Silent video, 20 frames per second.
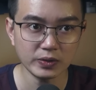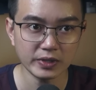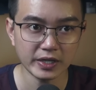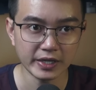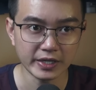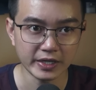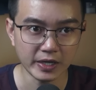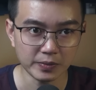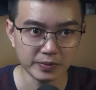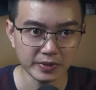
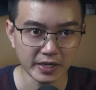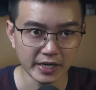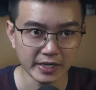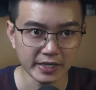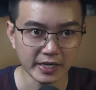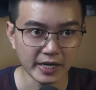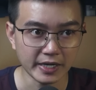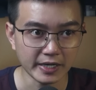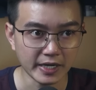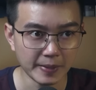tiền học hành
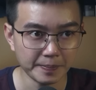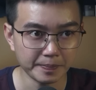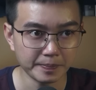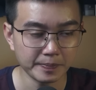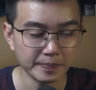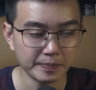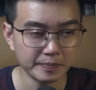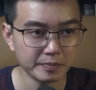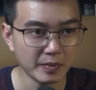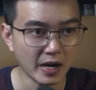hàng năm
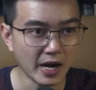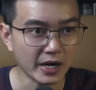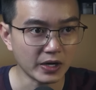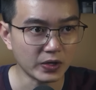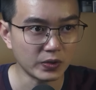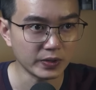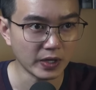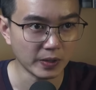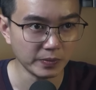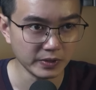mà
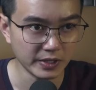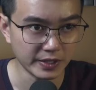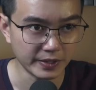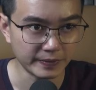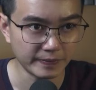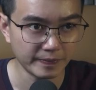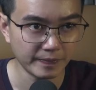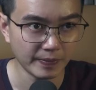cô đóng được.